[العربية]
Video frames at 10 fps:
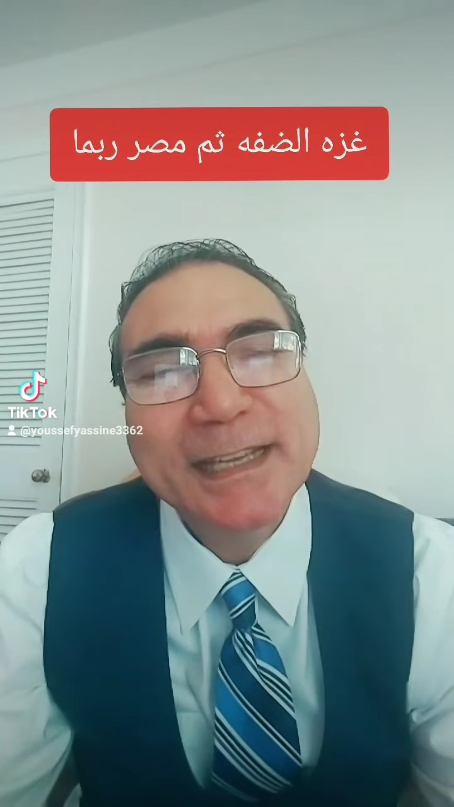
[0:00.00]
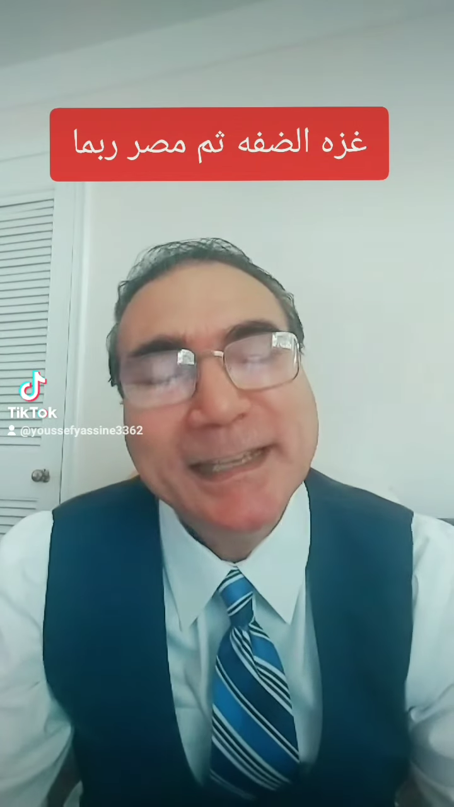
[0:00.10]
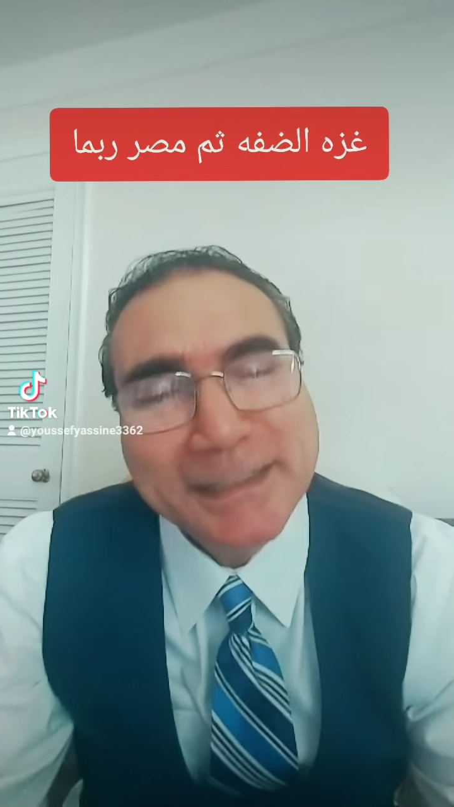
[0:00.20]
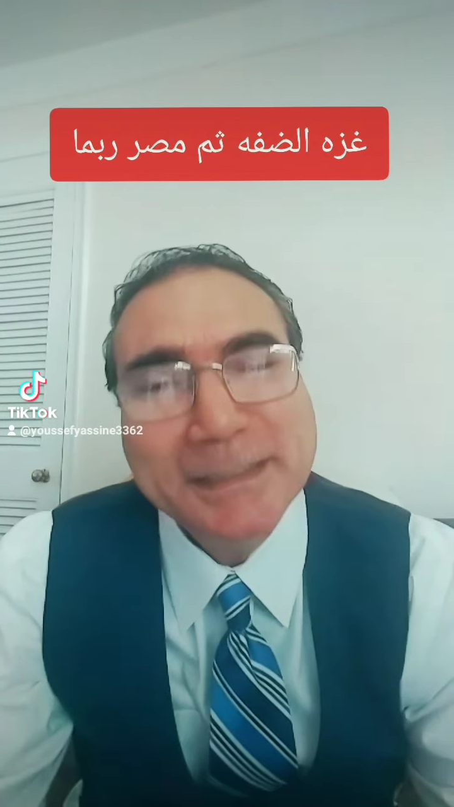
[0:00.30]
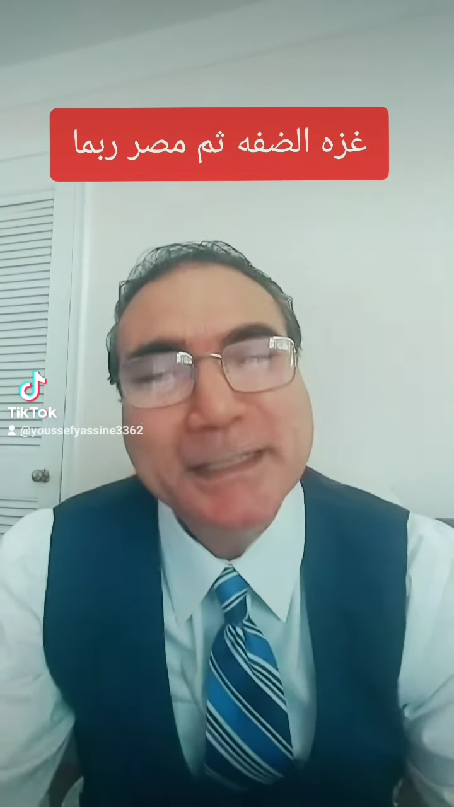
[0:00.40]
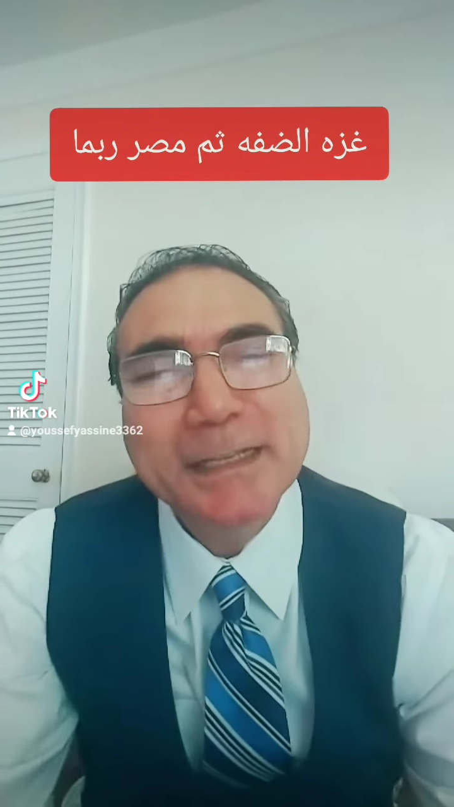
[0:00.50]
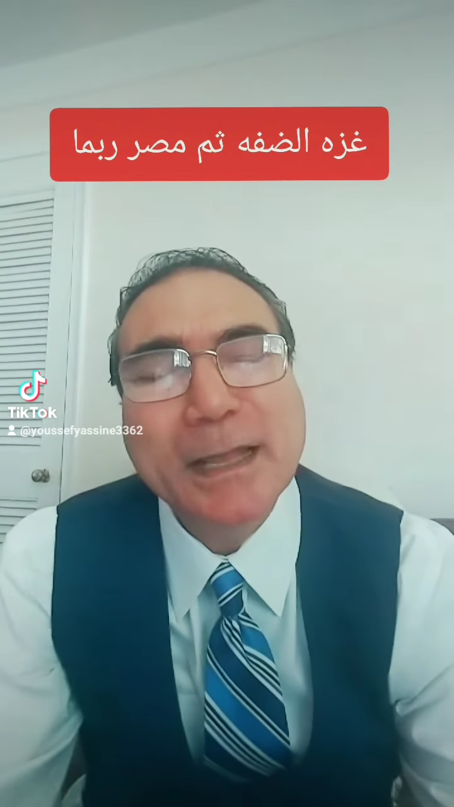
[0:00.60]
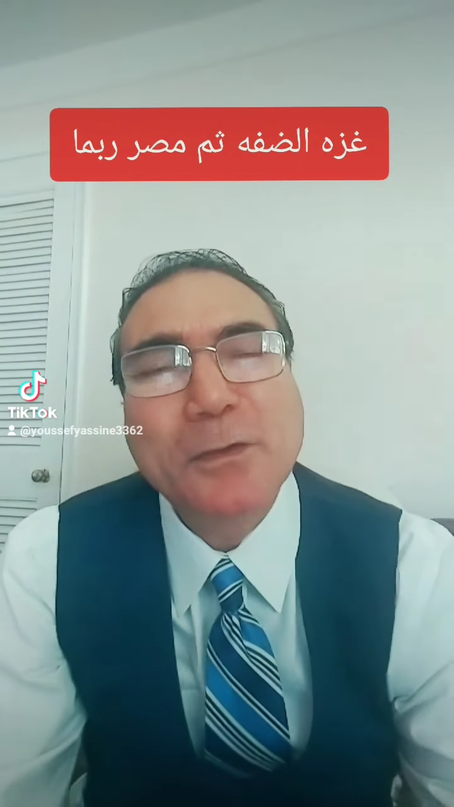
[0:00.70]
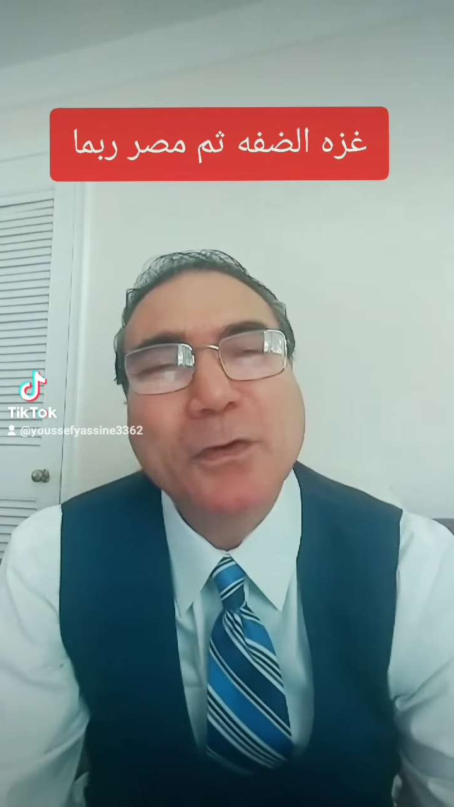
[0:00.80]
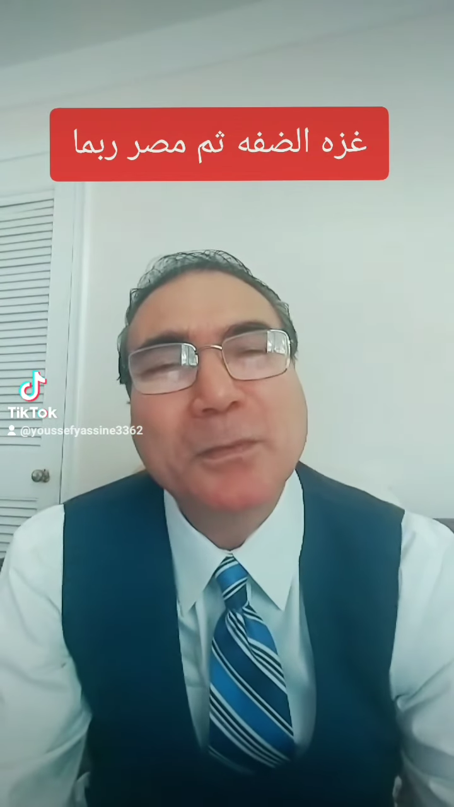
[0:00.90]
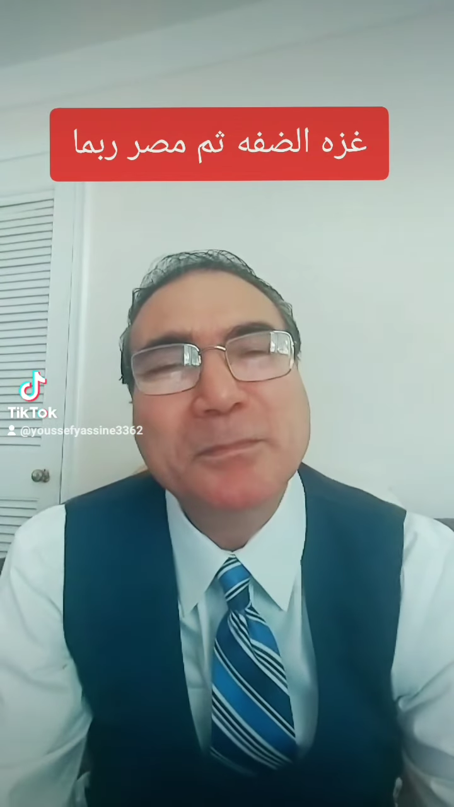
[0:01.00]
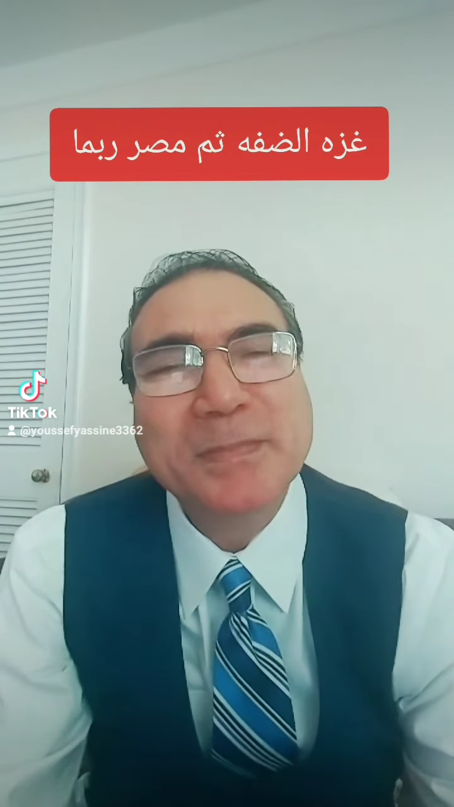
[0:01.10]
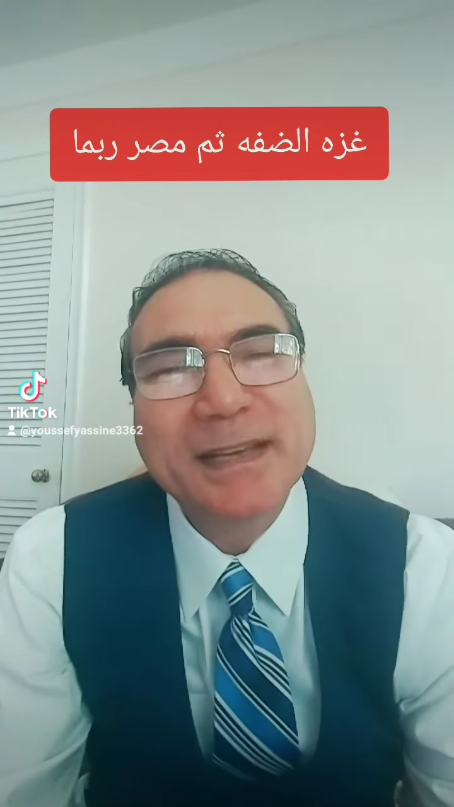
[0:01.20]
عندي لكم